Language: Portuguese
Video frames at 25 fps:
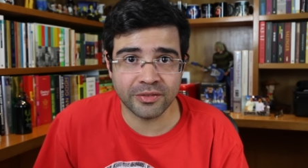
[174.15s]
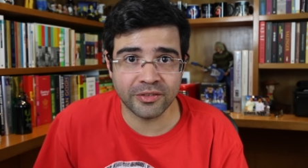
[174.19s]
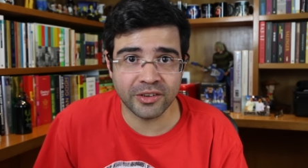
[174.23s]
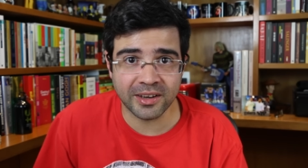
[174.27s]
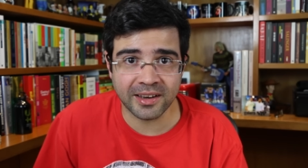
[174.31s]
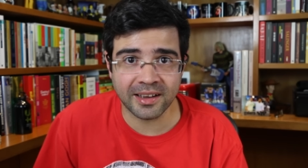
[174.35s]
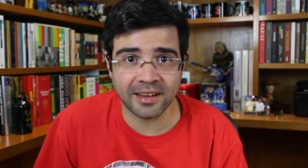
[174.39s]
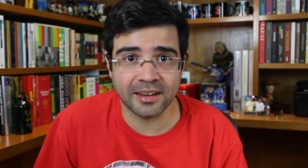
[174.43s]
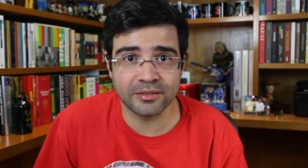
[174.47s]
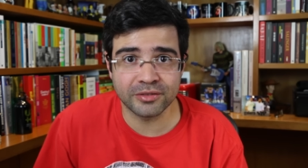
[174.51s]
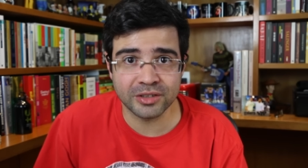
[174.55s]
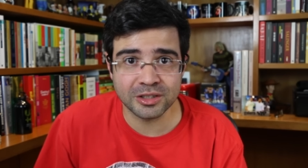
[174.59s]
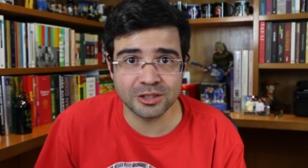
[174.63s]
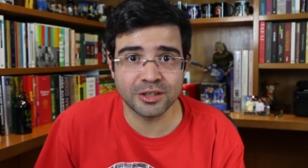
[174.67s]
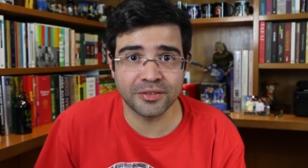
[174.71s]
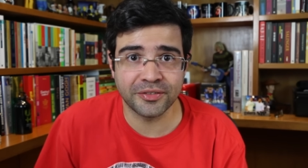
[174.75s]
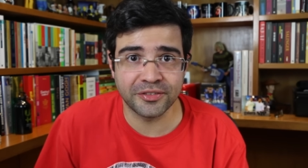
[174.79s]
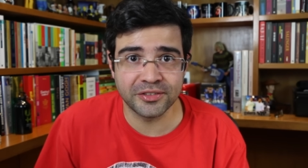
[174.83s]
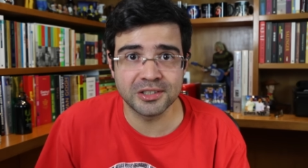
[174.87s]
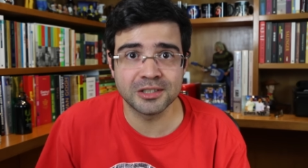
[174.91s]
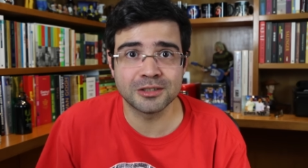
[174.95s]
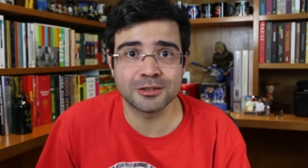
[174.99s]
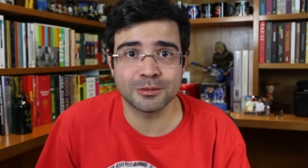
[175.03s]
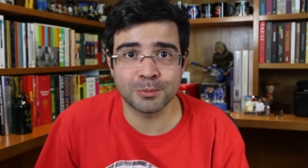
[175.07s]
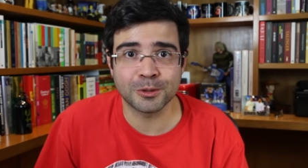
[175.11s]
ficava
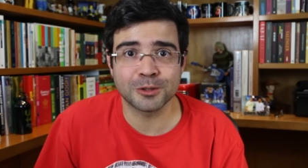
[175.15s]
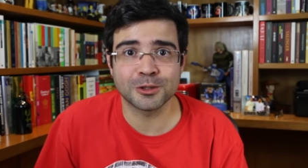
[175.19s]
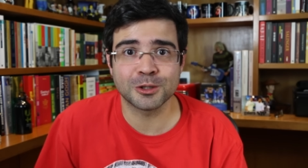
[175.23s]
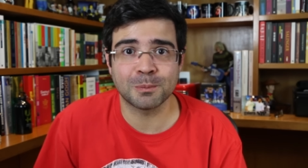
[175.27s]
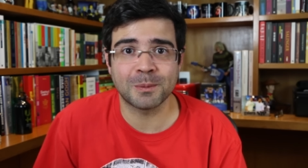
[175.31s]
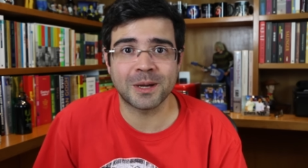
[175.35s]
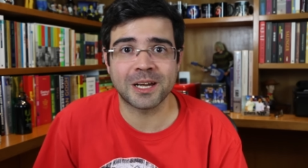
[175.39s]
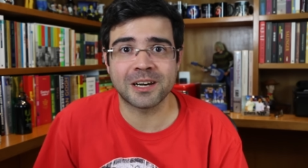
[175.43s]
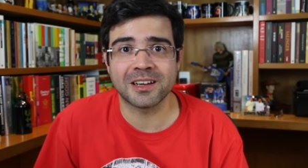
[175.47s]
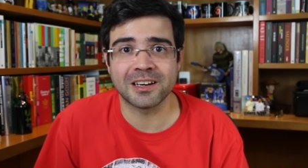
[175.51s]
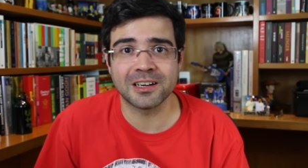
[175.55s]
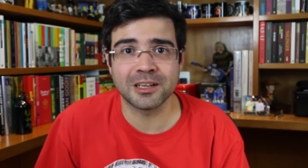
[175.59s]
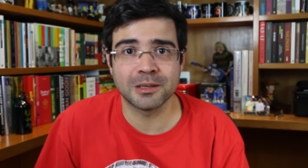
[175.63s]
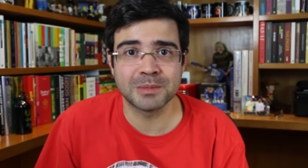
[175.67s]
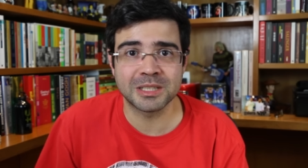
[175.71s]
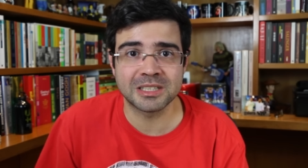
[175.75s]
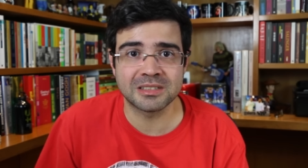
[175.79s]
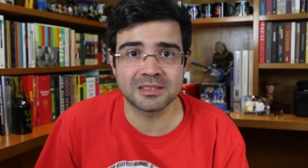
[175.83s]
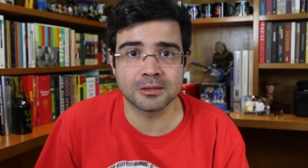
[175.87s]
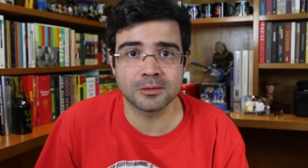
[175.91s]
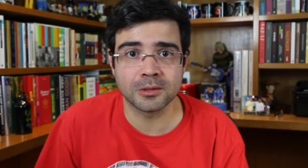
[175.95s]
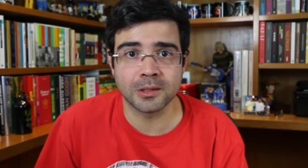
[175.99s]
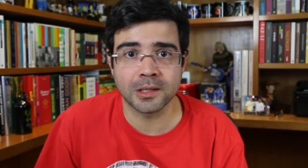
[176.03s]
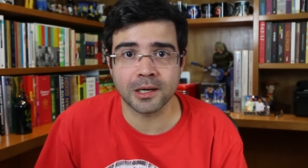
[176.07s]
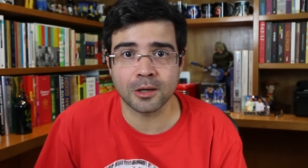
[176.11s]
difícil para os Paralamas
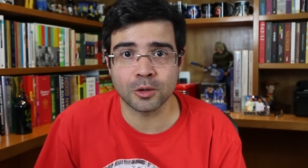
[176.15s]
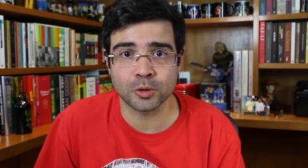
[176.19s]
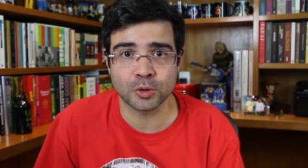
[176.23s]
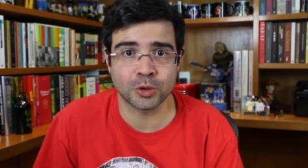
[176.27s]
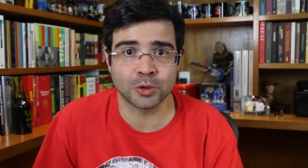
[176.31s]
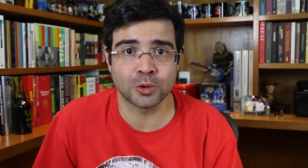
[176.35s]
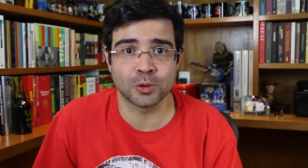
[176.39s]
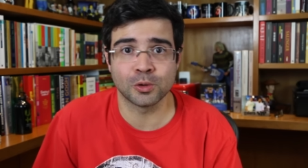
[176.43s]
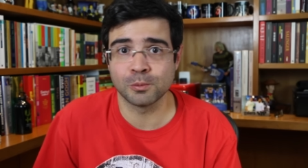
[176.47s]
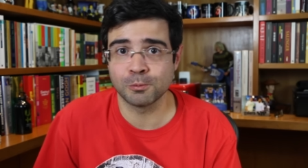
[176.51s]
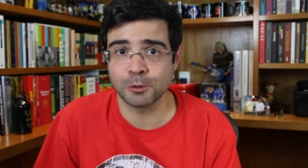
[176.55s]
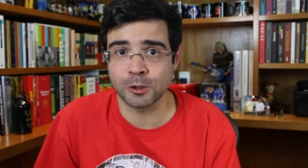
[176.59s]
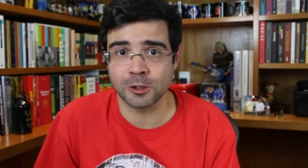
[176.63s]
segurar o show,